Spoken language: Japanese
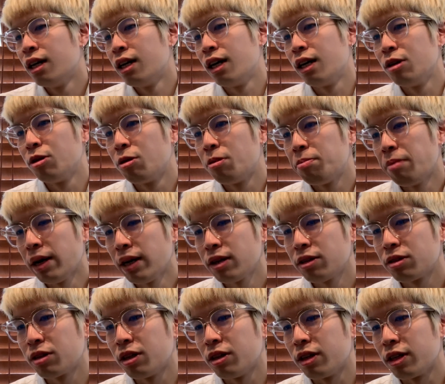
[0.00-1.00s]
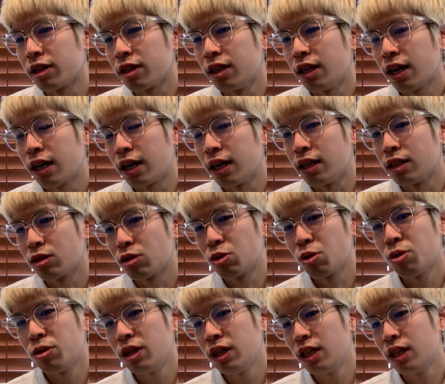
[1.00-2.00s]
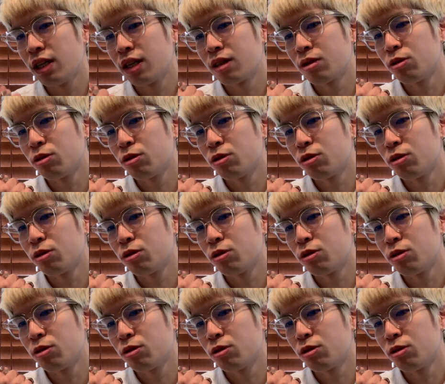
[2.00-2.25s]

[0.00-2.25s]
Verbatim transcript: あの、パンクってのは、なんか、そこに、